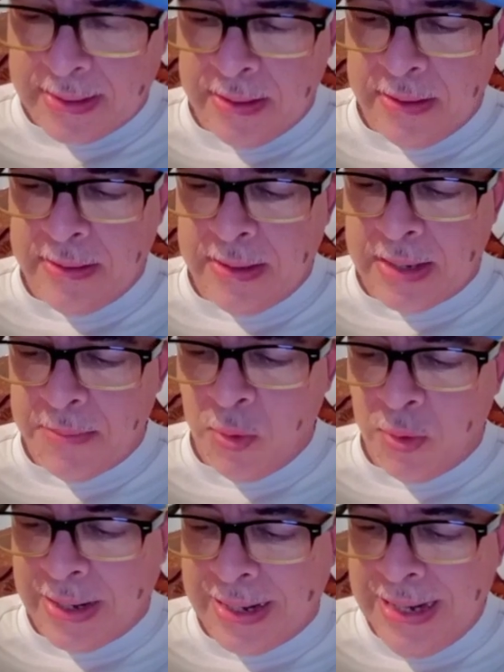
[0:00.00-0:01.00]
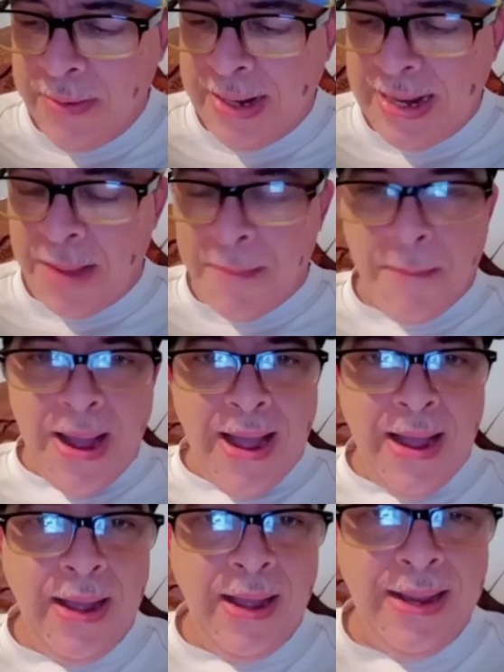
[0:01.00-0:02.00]
que indicamos Cleveland
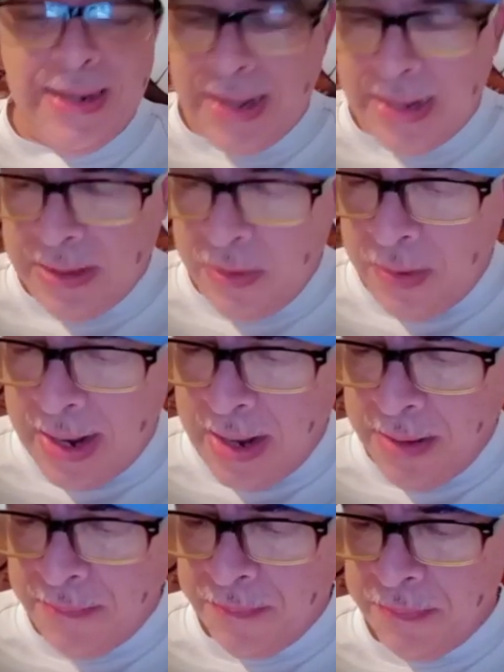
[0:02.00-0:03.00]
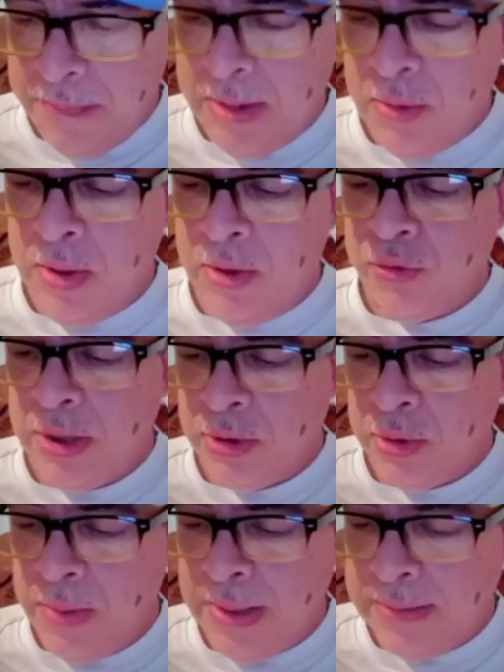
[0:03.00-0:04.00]
baja en la NBA, menos de
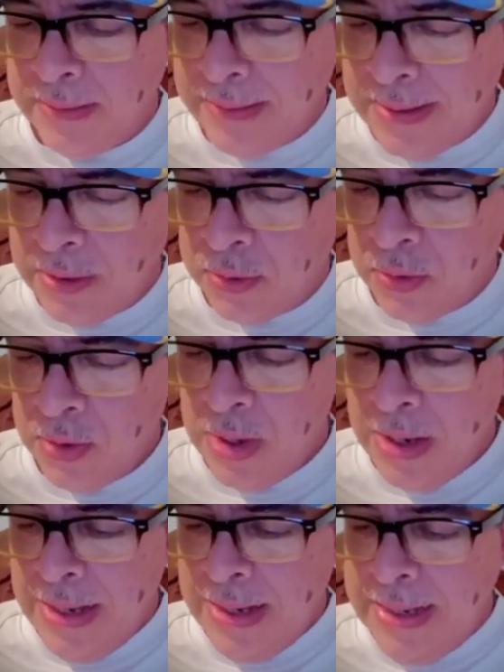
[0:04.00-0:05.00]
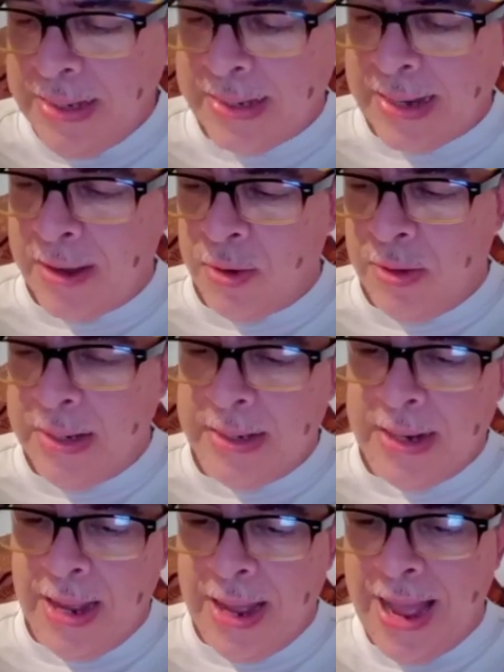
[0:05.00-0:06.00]
225 y
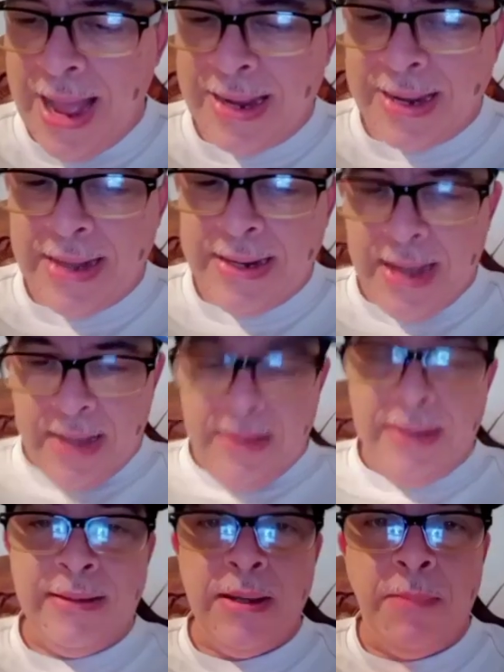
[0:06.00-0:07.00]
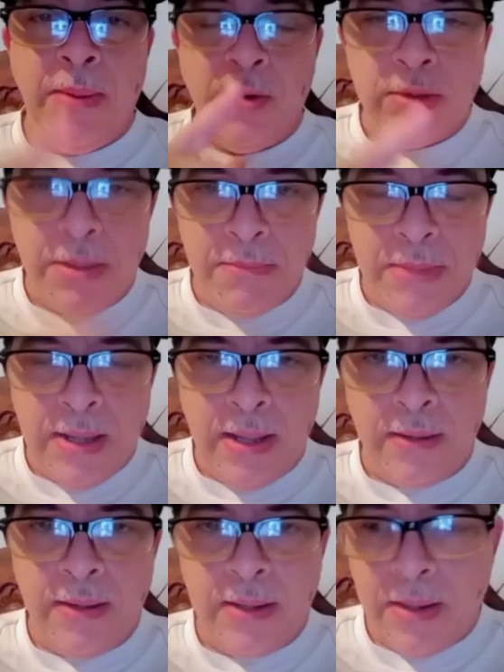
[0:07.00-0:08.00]
Carolina a ganar y se pegó
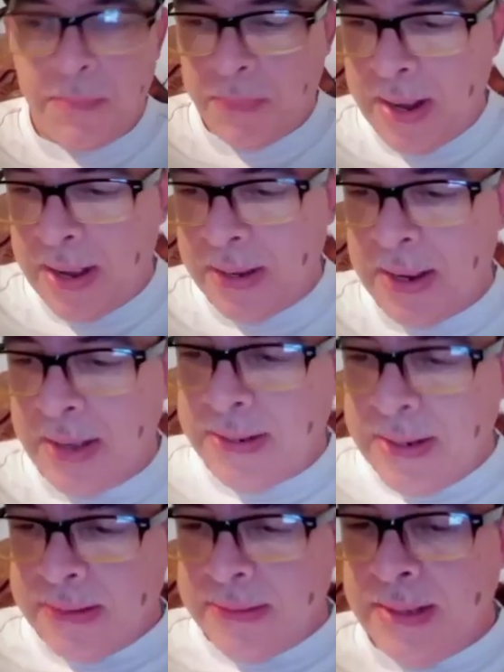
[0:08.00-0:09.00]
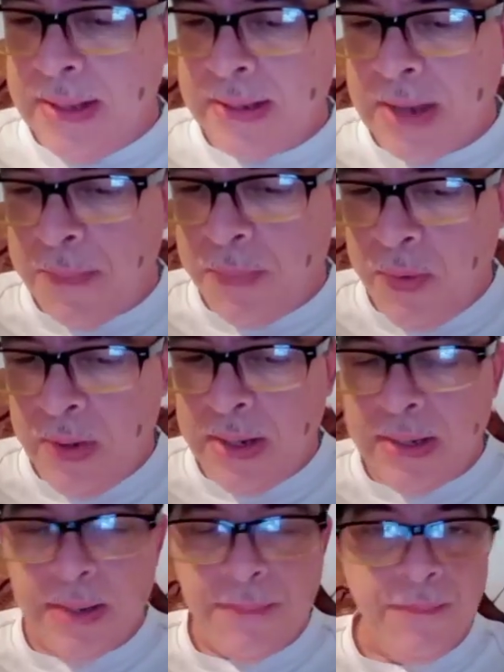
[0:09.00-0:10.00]
también en el plan ayer de
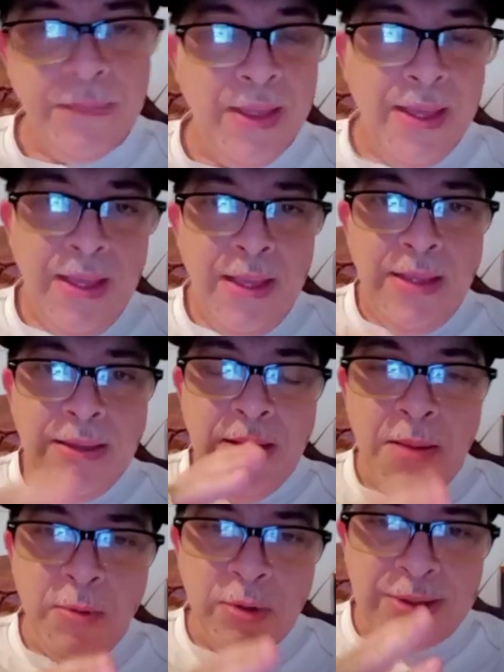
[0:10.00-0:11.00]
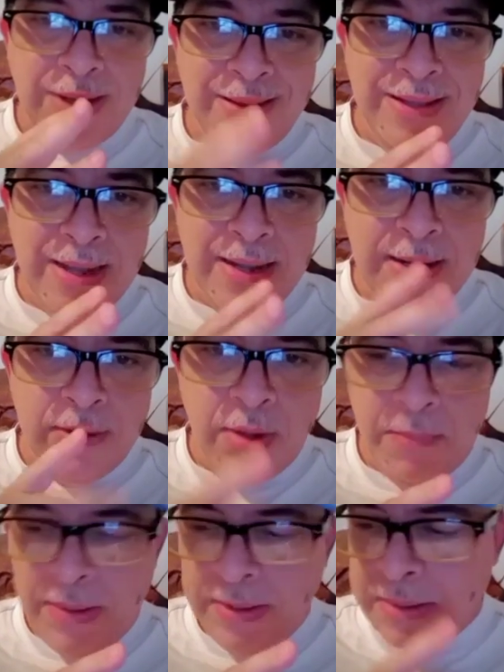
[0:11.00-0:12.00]
Capulina. Llevamos tres días ganando
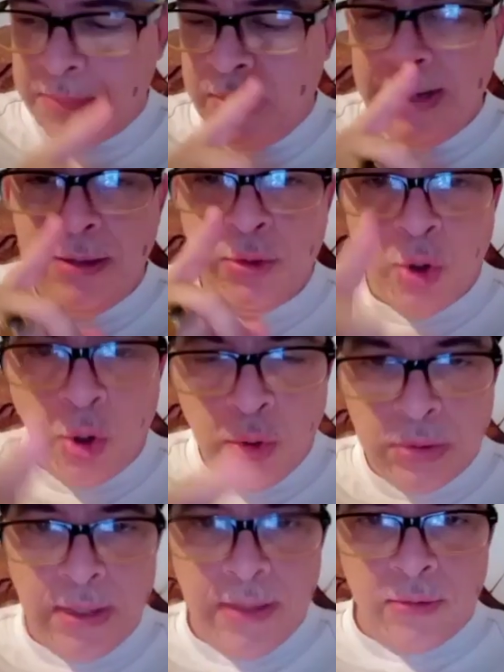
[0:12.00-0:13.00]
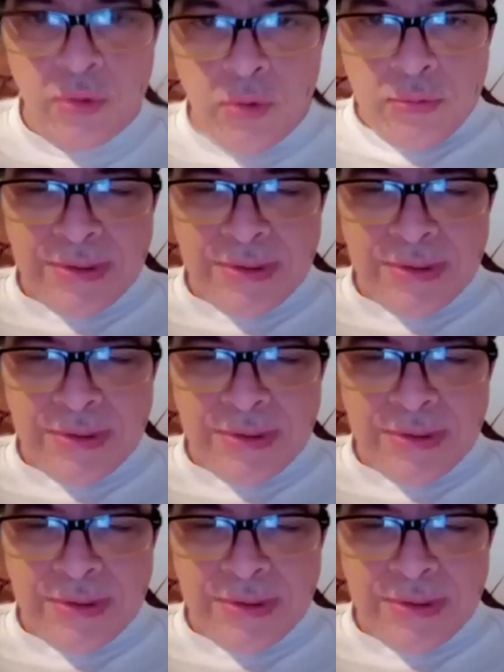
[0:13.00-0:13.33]
en el plan de Capulina y todos ustedes son